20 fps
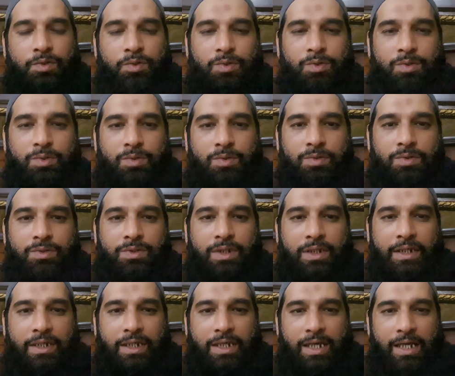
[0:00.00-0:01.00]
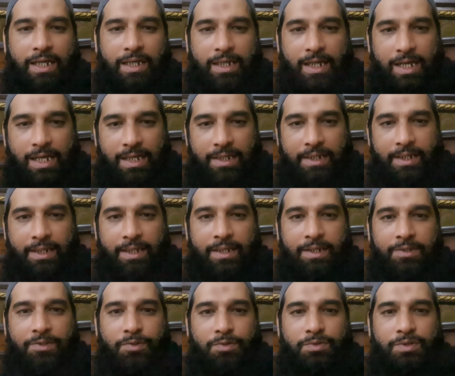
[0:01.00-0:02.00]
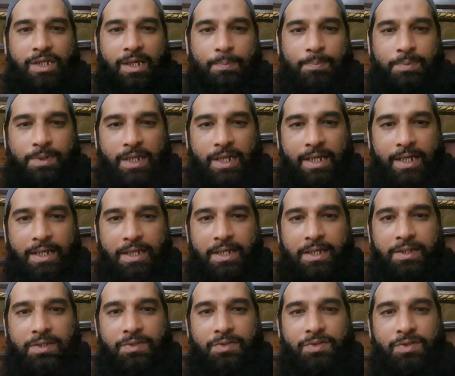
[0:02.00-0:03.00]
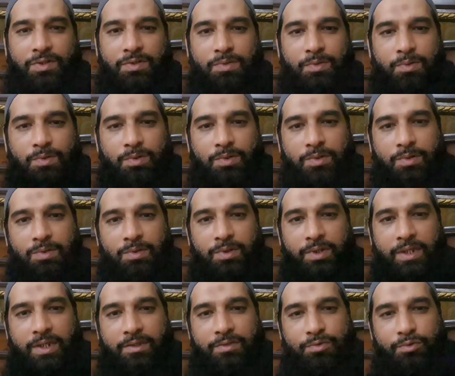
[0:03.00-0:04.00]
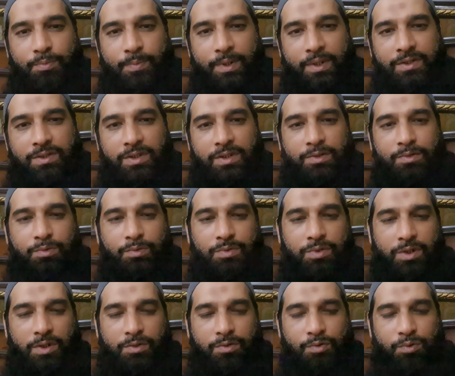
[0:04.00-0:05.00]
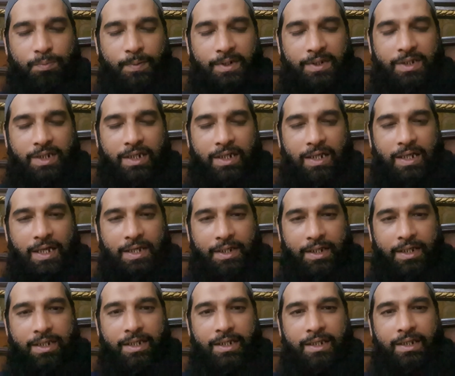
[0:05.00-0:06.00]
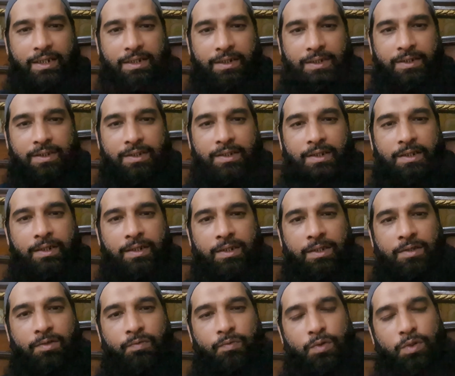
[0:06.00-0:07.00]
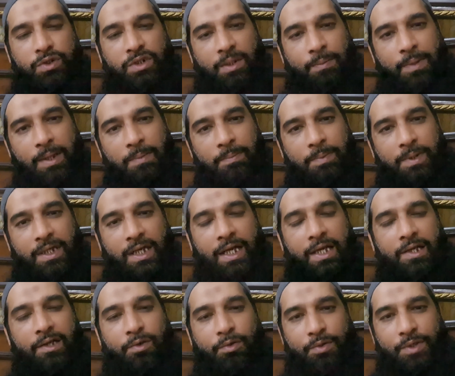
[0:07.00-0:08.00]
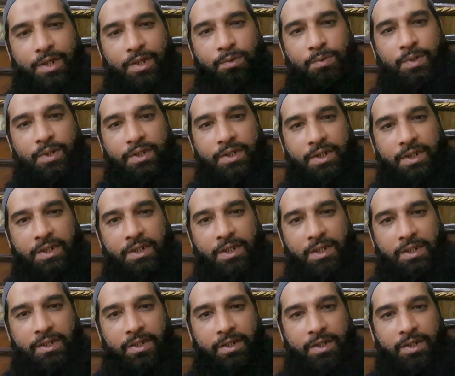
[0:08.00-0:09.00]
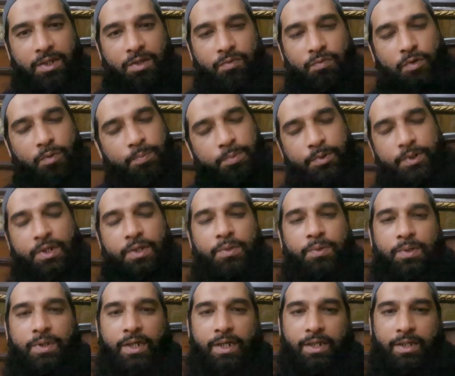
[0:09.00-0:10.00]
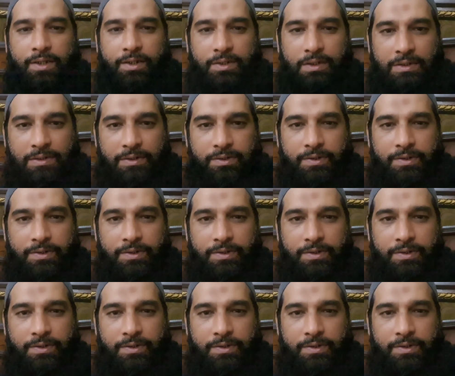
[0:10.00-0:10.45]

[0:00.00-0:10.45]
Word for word: जो तरीक़ा कार है जो जबता है किसी को एक सूबे से दूसरे सूबे तक लाने का वो तमाम मराहल रुके हुए थे वो पूरे हो गए हैं